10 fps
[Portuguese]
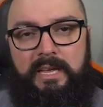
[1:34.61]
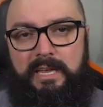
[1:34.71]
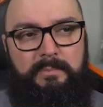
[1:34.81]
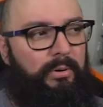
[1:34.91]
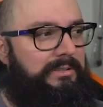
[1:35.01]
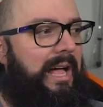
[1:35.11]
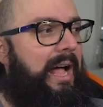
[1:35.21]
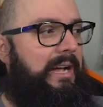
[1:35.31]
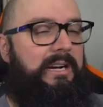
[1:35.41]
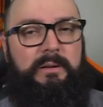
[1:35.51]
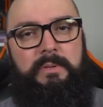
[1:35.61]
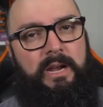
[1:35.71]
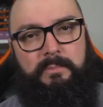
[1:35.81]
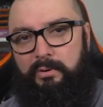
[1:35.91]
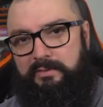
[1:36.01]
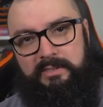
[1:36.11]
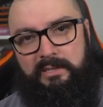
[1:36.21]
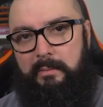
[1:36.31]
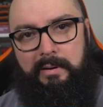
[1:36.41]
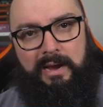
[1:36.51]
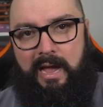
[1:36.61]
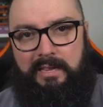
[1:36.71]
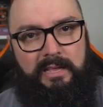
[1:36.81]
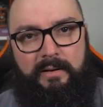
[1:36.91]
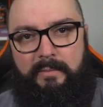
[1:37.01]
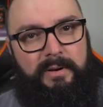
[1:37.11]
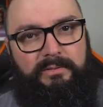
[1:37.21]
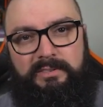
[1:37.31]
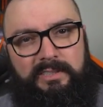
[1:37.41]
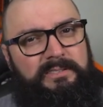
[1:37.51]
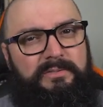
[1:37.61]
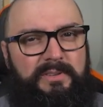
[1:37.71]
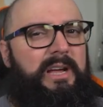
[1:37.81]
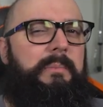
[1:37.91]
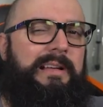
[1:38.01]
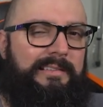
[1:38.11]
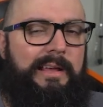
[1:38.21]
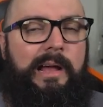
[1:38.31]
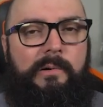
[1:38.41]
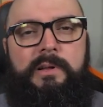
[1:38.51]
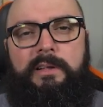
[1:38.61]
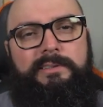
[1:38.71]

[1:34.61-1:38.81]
e botar a câmera ali mostrando a bancada para vocês e fica mais legal